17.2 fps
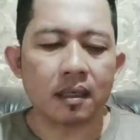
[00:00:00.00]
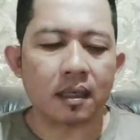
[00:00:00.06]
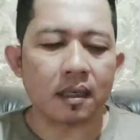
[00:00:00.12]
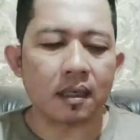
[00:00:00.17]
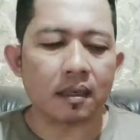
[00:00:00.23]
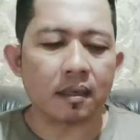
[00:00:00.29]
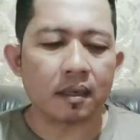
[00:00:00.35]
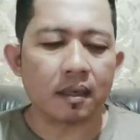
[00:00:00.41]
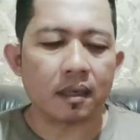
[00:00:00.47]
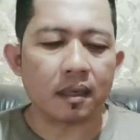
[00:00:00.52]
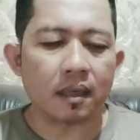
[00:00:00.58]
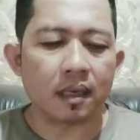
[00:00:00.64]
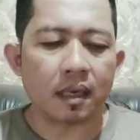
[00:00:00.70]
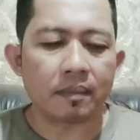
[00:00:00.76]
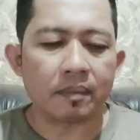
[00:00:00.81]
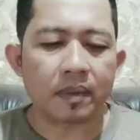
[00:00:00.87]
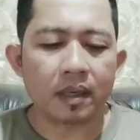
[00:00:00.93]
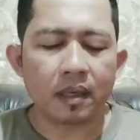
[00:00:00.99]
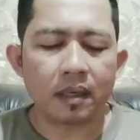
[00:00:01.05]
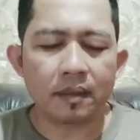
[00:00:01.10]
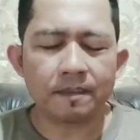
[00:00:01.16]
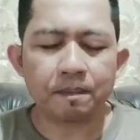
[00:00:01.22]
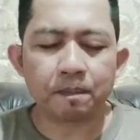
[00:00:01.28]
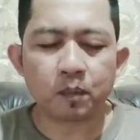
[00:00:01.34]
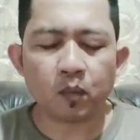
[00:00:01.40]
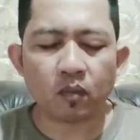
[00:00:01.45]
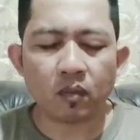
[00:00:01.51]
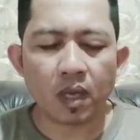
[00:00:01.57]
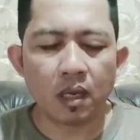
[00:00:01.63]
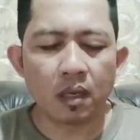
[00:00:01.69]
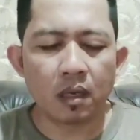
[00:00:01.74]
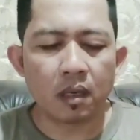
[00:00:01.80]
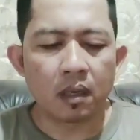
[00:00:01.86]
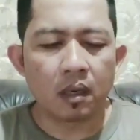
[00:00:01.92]
di apa
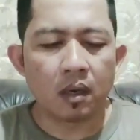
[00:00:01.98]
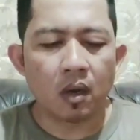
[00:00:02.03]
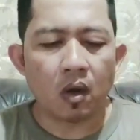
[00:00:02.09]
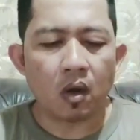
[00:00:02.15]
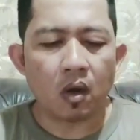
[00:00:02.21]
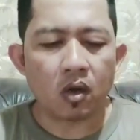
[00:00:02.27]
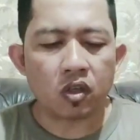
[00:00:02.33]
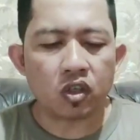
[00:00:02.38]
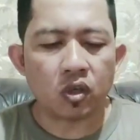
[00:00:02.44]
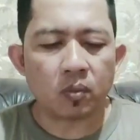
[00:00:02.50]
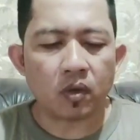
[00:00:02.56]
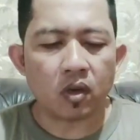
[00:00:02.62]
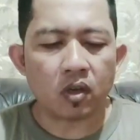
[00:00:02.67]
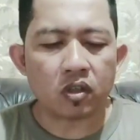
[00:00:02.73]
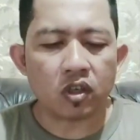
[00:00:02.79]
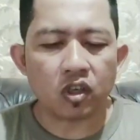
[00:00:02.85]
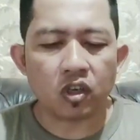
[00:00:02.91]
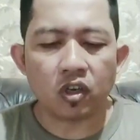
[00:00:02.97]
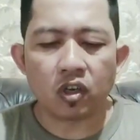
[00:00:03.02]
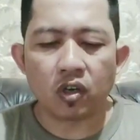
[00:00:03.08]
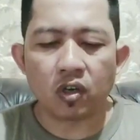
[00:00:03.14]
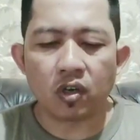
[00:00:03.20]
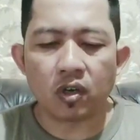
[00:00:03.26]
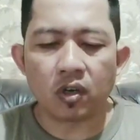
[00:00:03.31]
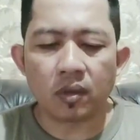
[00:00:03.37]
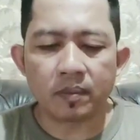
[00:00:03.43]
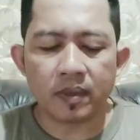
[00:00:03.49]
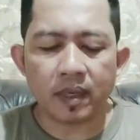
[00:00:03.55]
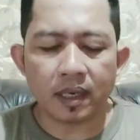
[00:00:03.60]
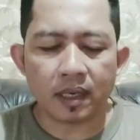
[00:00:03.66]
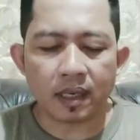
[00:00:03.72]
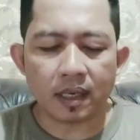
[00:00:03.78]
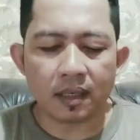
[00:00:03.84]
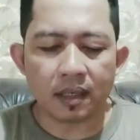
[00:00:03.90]
osop-osop
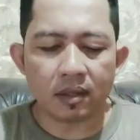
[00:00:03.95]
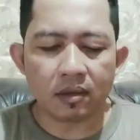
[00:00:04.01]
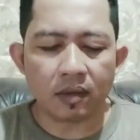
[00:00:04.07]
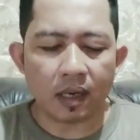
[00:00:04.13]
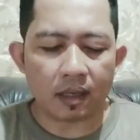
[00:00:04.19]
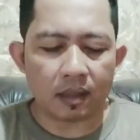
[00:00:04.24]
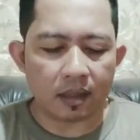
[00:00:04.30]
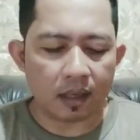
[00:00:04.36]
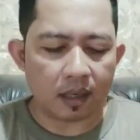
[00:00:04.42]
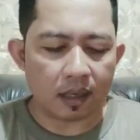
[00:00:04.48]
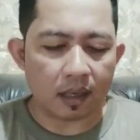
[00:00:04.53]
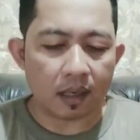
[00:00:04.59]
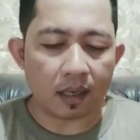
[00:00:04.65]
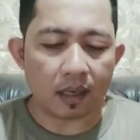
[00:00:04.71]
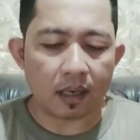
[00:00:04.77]
ya kan itu ada